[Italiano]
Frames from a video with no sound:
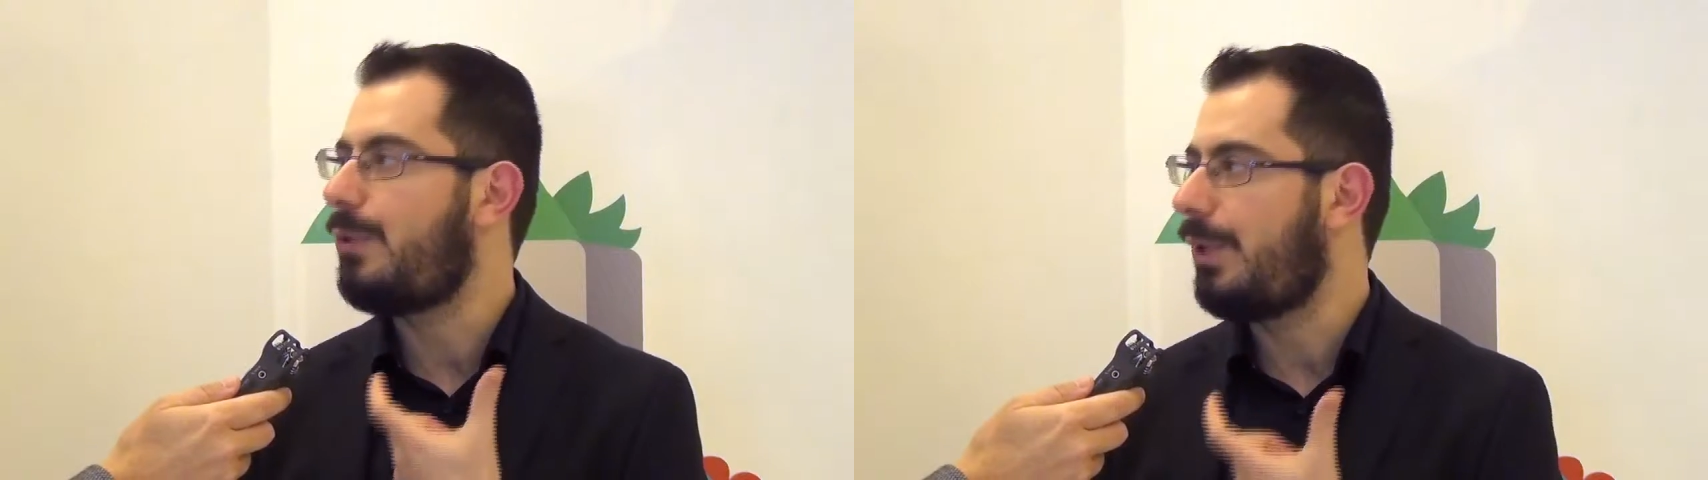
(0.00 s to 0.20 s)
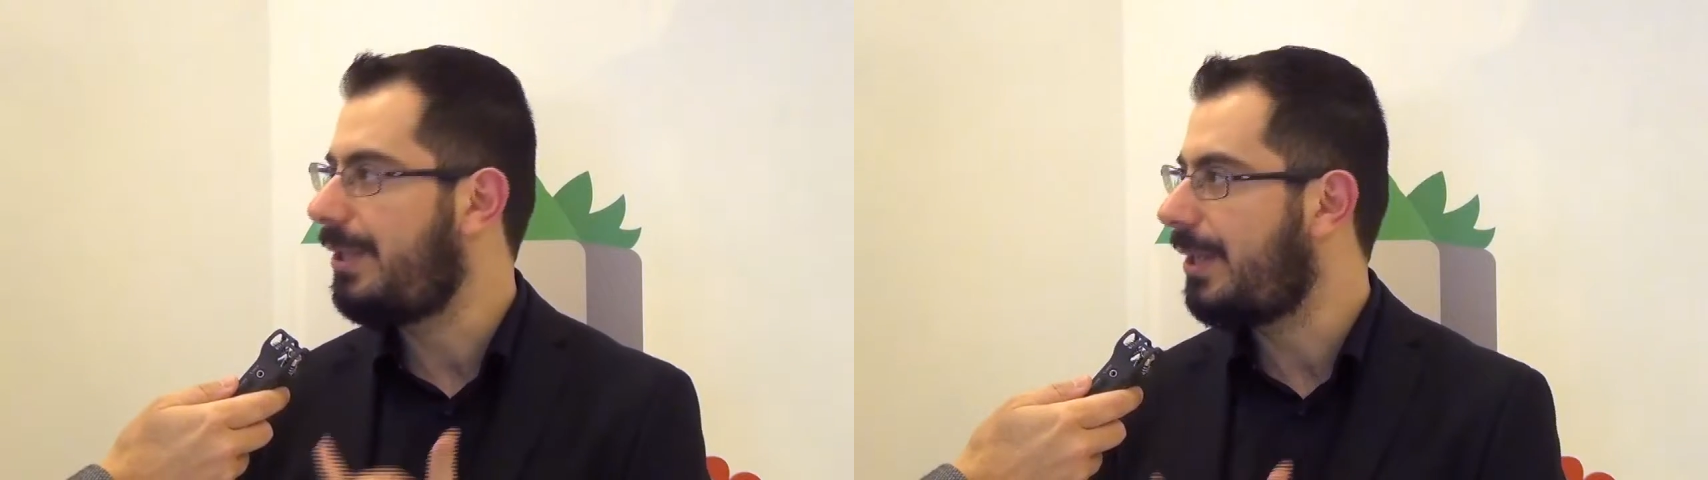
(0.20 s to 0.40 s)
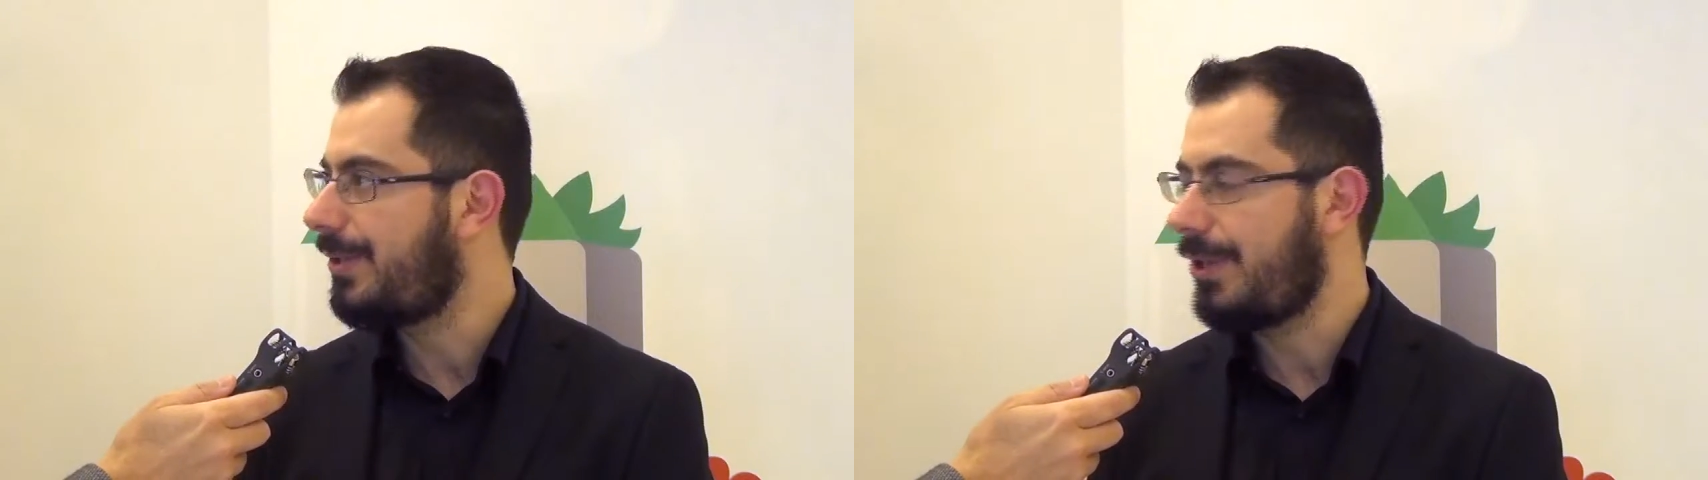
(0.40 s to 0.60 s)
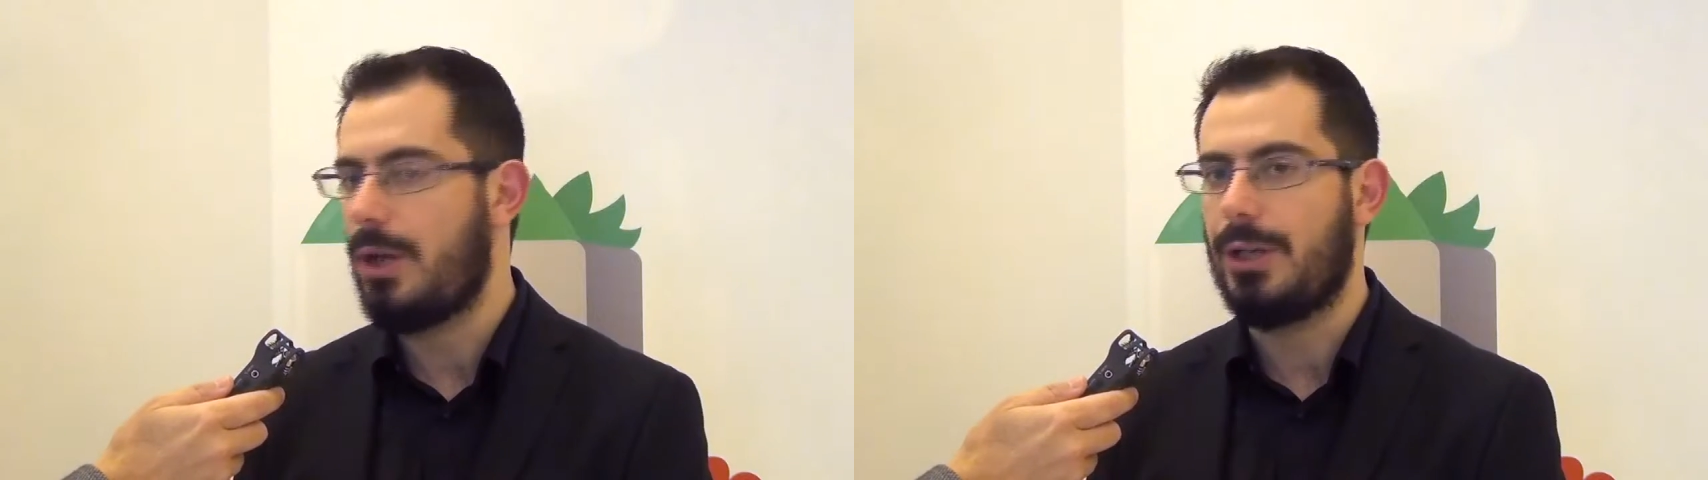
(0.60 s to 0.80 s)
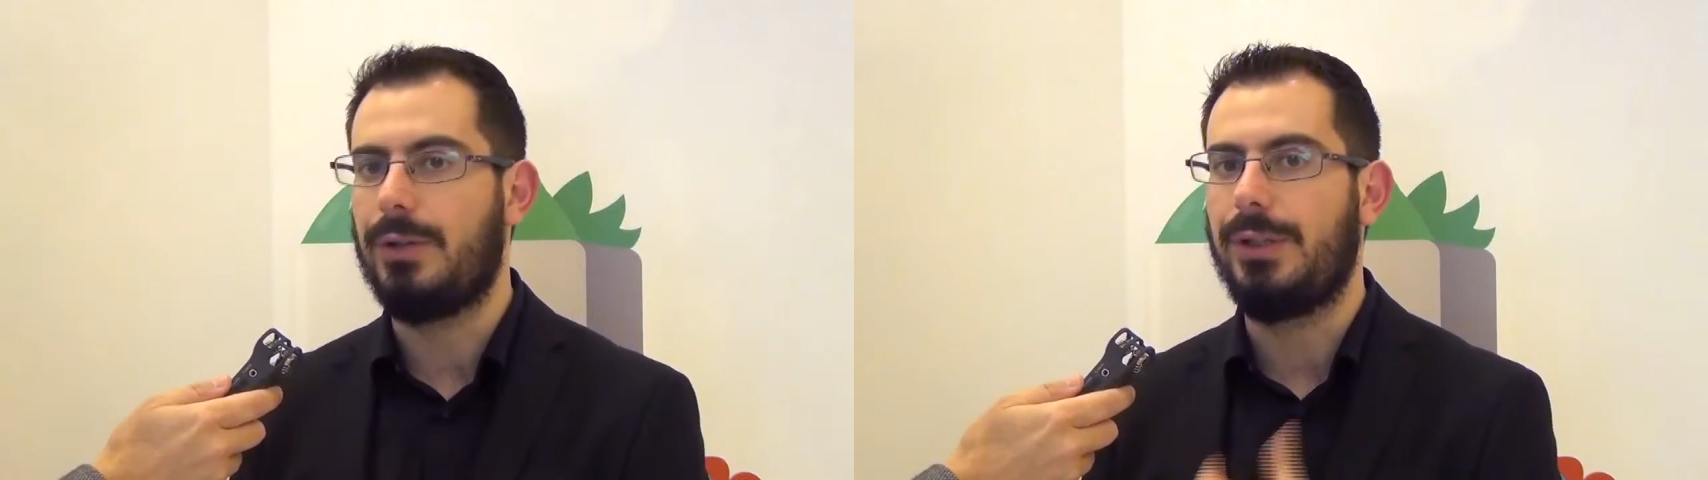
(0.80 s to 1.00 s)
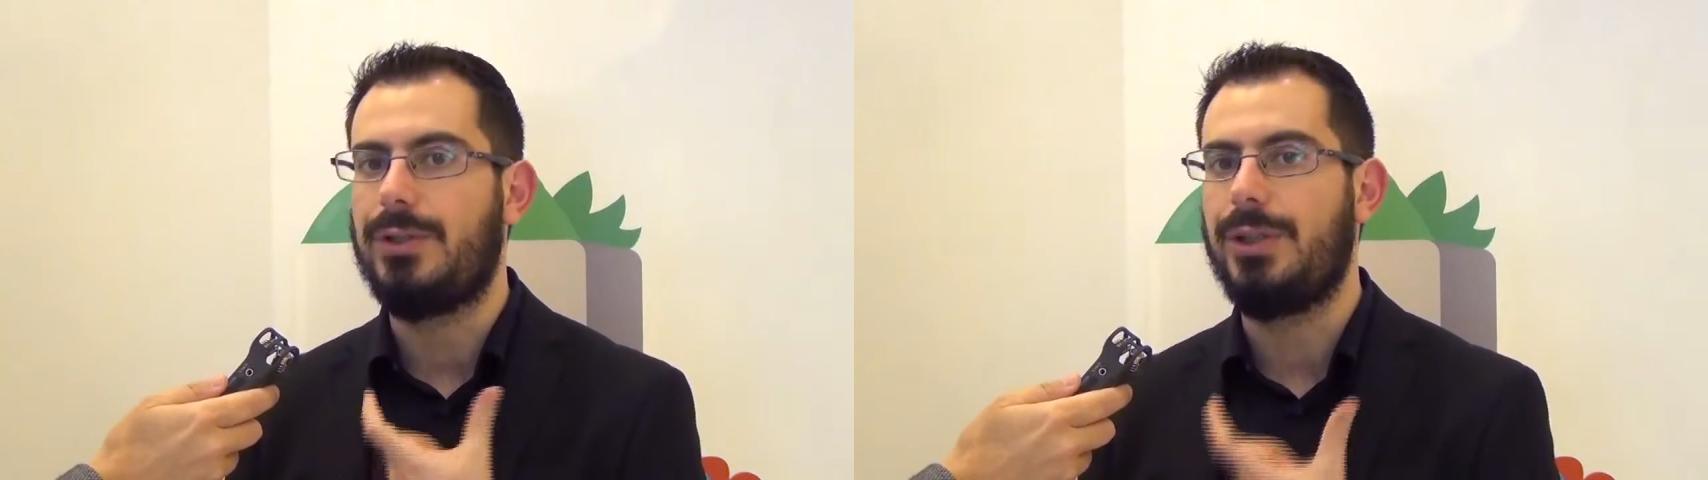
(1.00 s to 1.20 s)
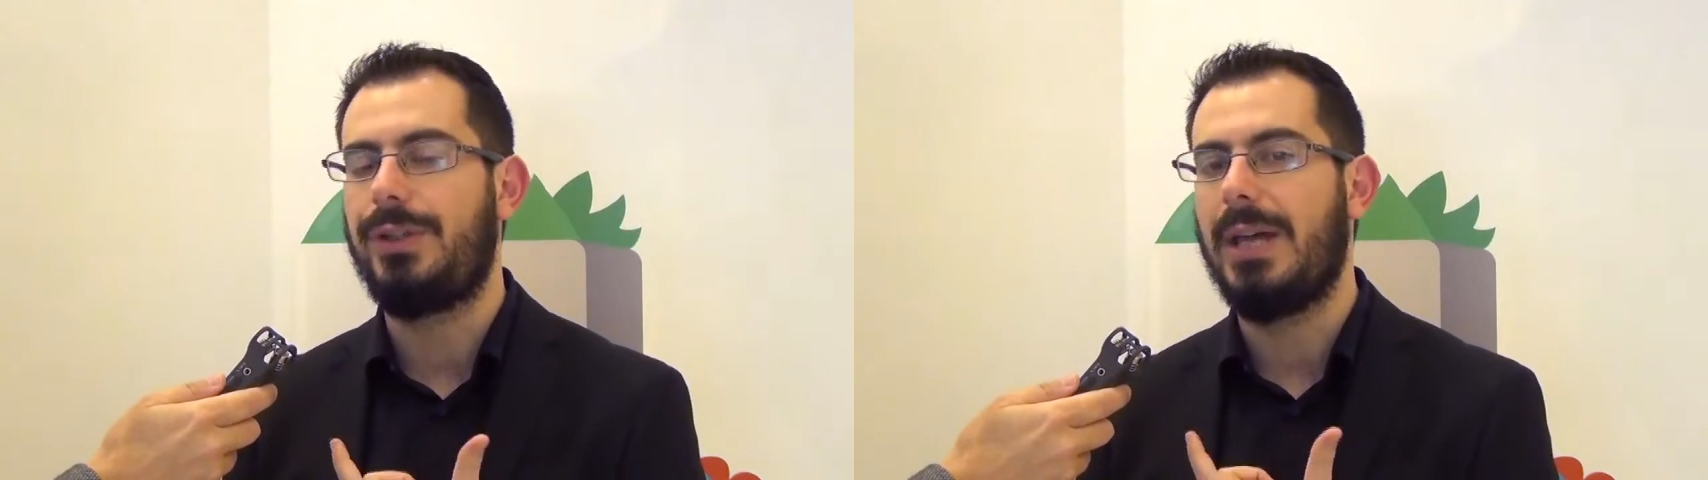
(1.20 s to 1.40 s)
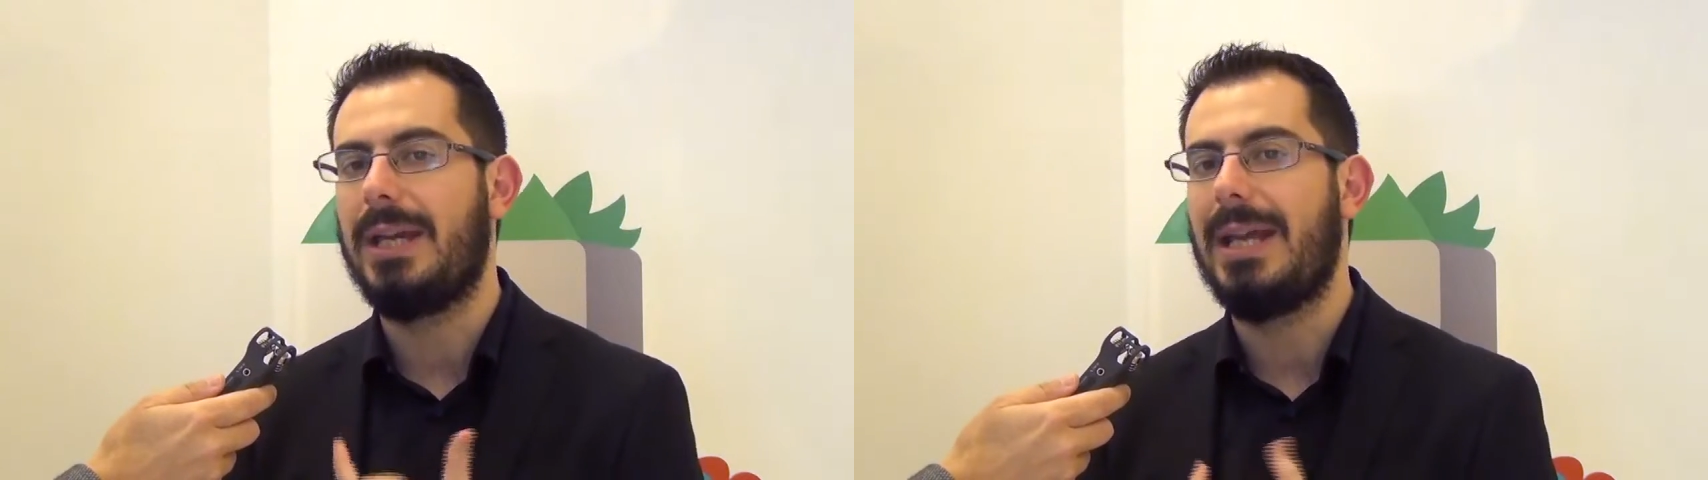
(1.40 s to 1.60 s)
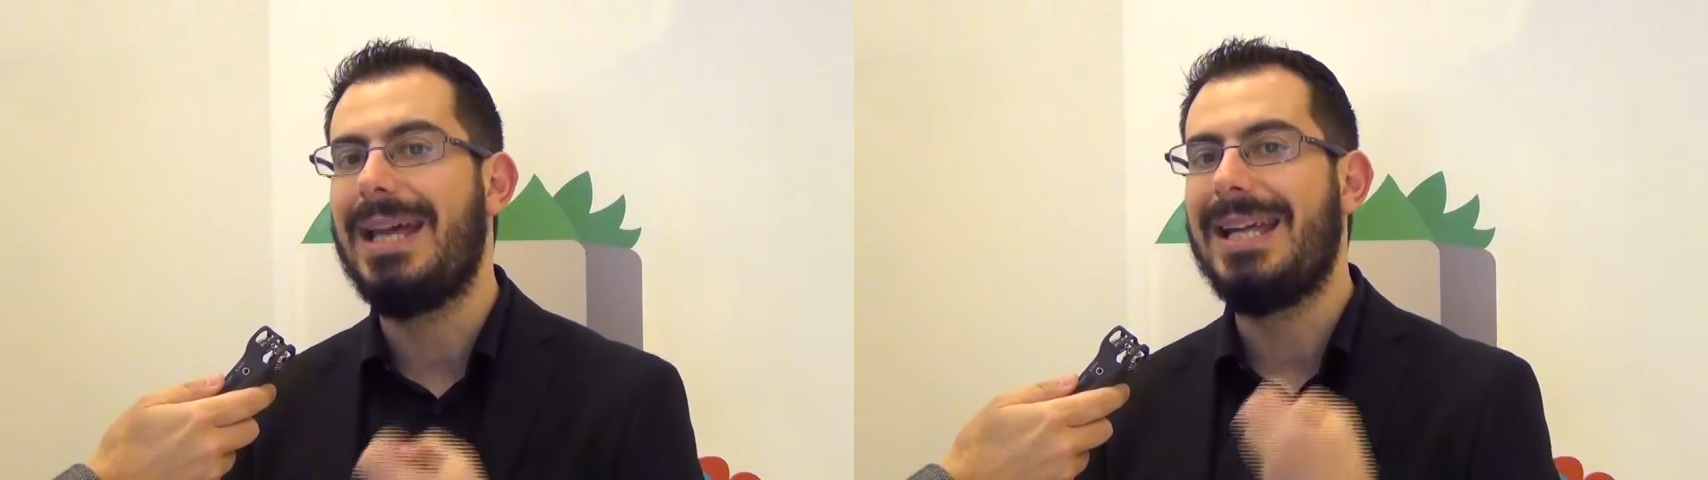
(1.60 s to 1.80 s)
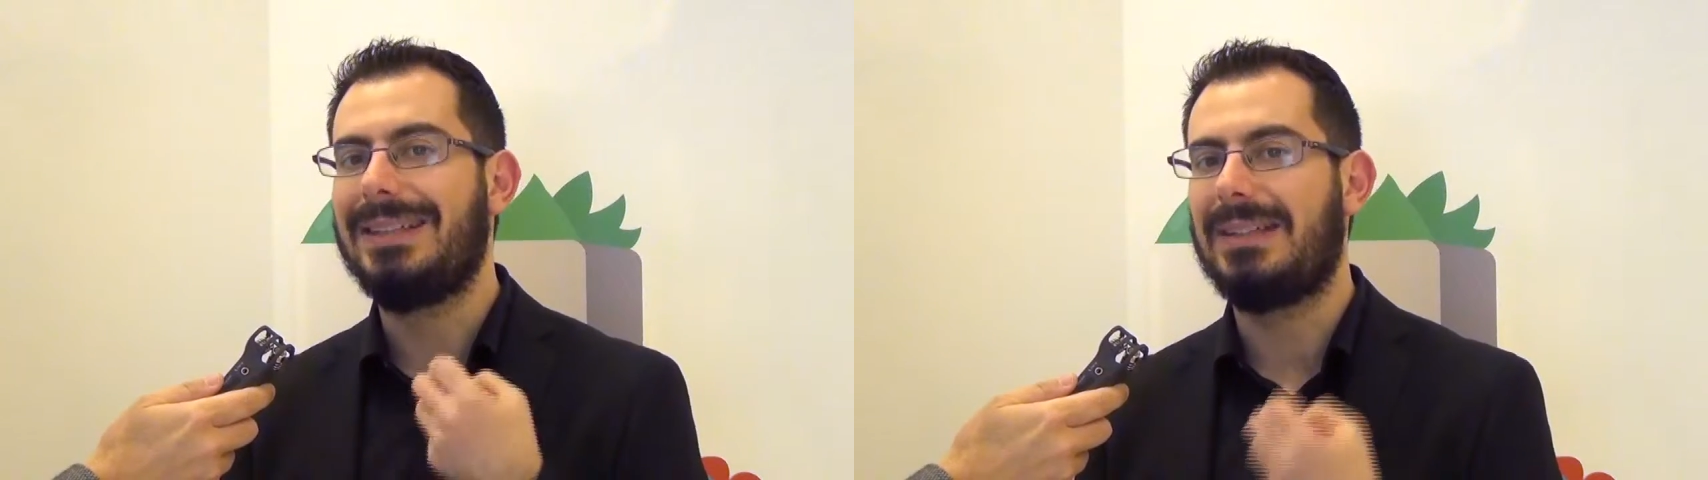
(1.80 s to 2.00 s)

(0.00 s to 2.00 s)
visualizzazioni o di CTR